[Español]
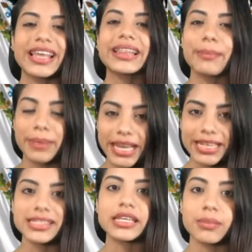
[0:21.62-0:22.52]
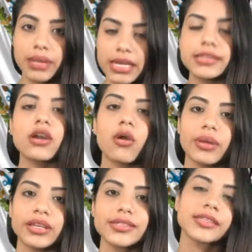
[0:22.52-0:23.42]
y el de miles y miles de
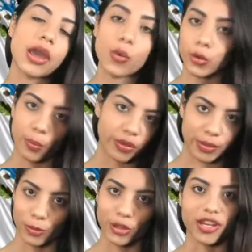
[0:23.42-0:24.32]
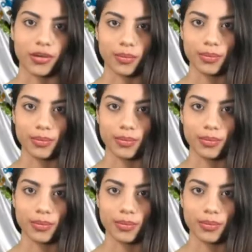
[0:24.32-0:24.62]
jóvenes que aún no pueden votar.